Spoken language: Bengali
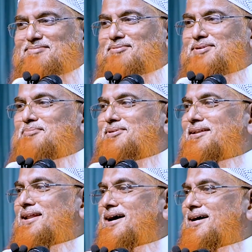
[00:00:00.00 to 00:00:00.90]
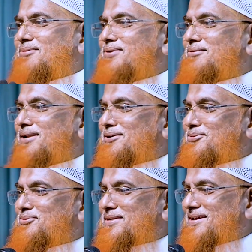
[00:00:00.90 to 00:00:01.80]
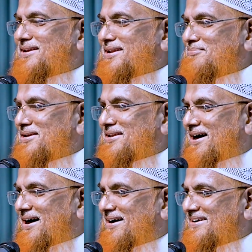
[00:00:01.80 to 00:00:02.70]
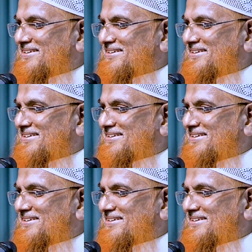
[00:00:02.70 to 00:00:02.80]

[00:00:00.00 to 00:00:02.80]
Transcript: ইমাম সাহেব ইল্লা বিল্লাহ